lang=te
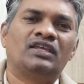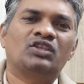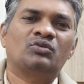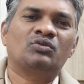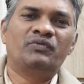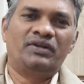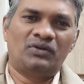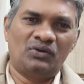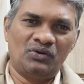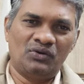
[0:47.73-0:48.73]
ఇంతకుముందు
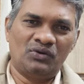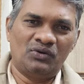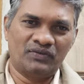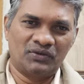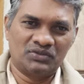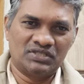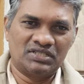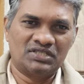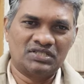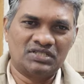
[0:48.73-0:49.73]
వీడియోలో కొంతవరకు
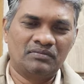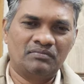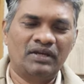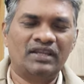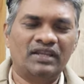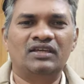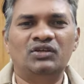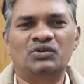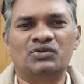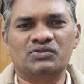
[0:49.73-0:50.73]
చర్చించాం మరి
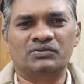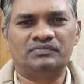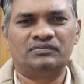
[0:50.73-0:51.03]
ఈరోజు